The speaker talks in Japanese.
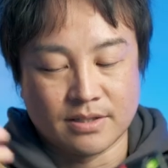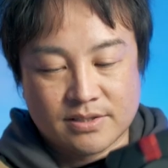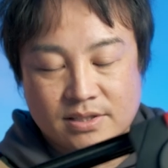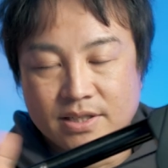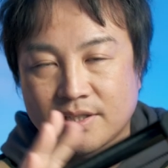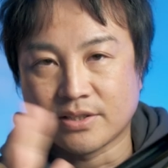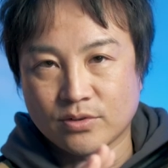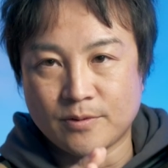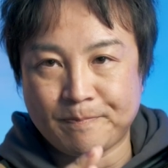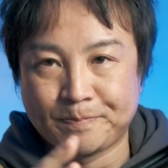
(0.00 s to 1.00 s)
スライダー
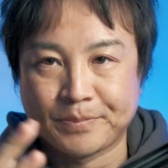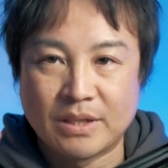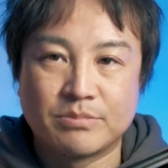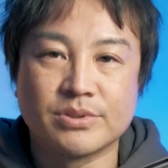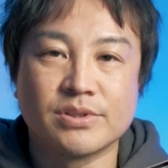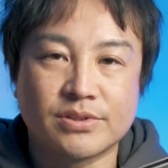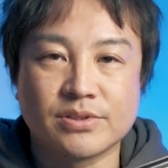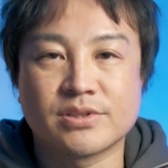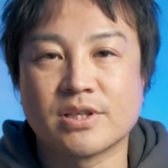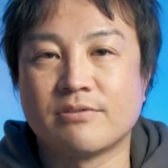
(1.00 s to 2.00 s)
と
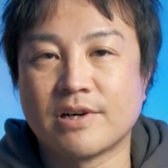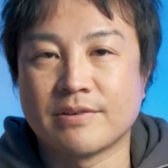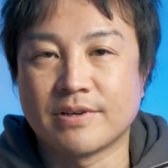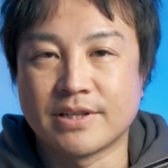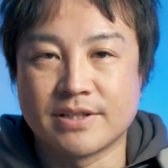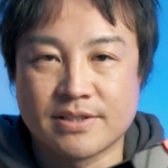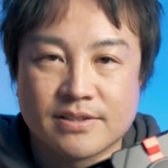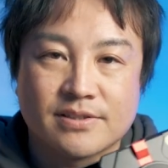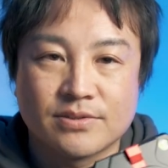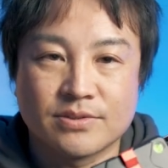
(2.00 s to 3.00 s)
Bluetooth や Wi-Fi で
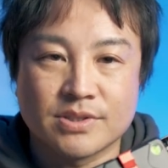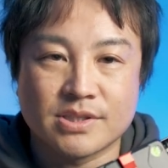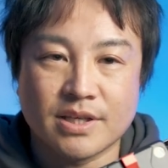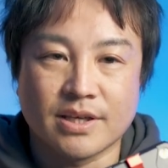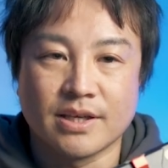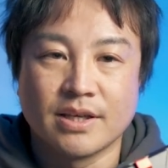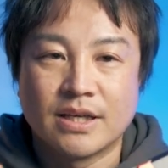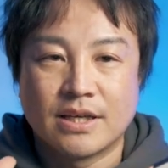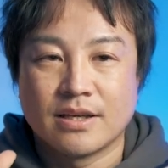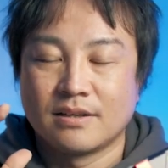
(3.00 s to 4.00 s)
接続して、
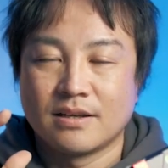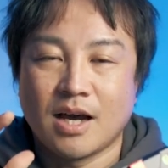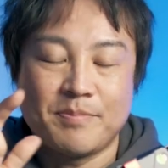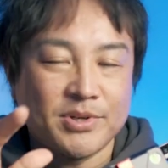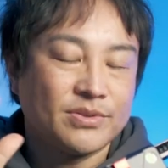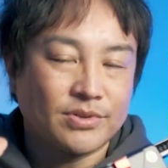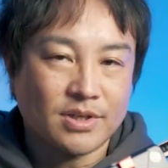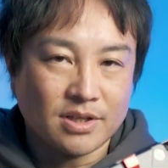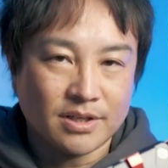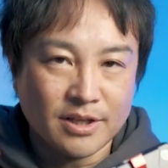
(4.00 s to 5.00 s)
アプリの
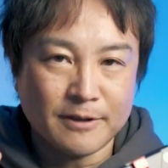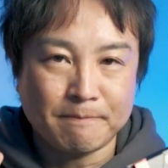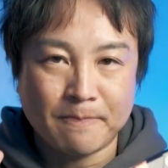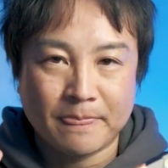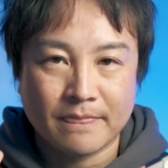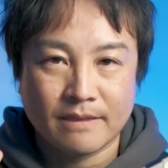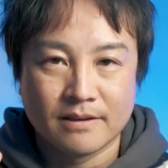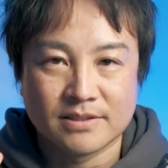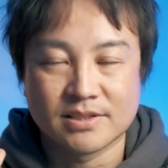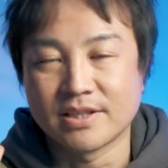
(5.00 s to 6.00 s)
中で
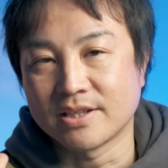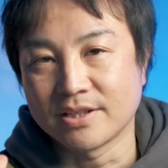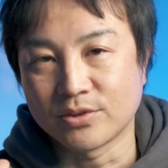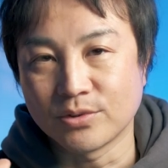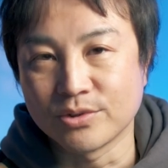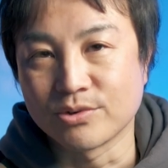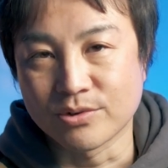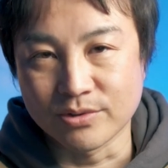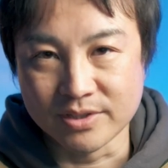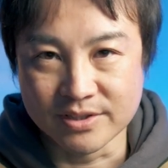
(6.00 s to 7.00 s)
スライダーにどういう動
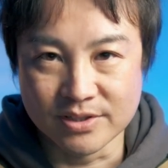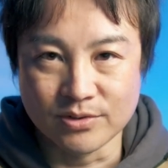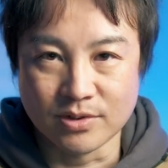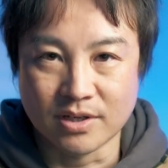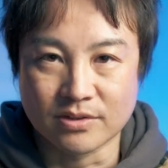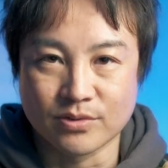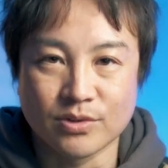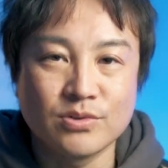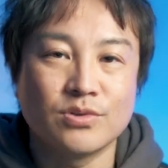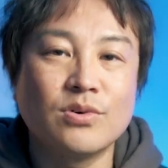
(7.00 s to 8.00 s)
きをさせるのかと
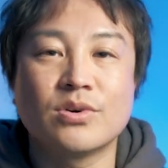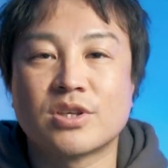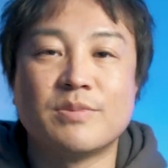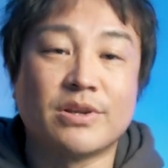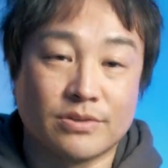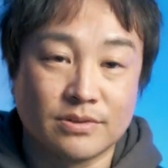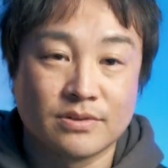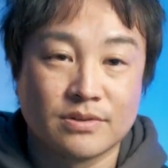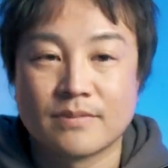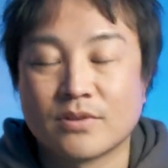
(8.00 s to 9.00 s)
いうのを決める。
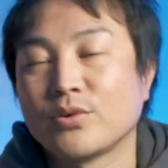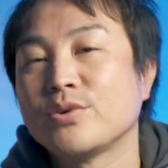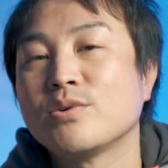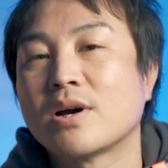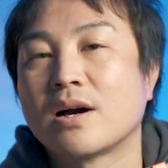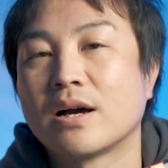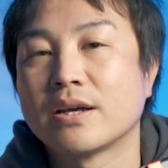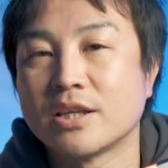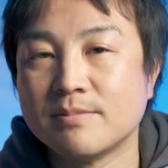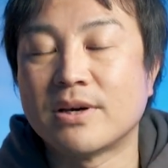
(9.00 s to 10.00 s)
というのが
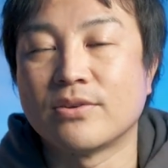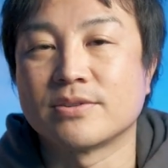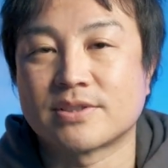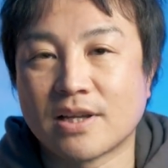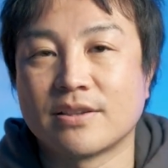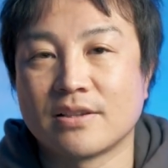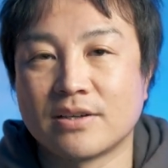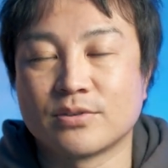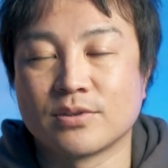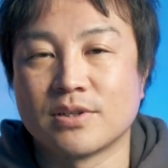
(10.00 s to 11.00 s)
今の
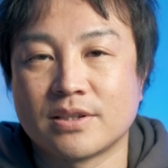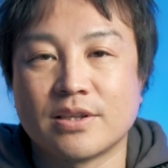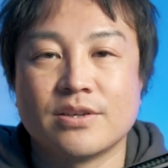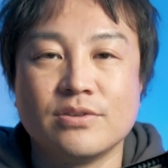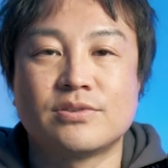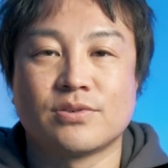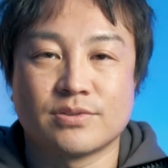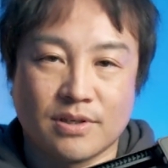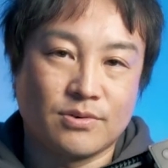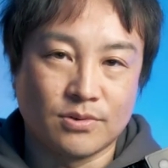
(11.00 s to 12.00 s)
スタンダードとなっている
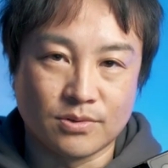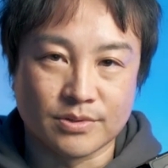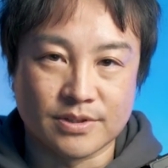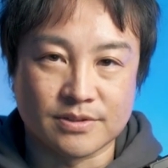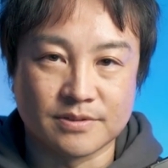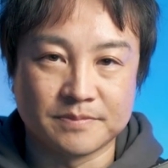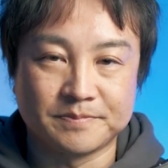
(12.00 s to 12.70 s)
操作方法です。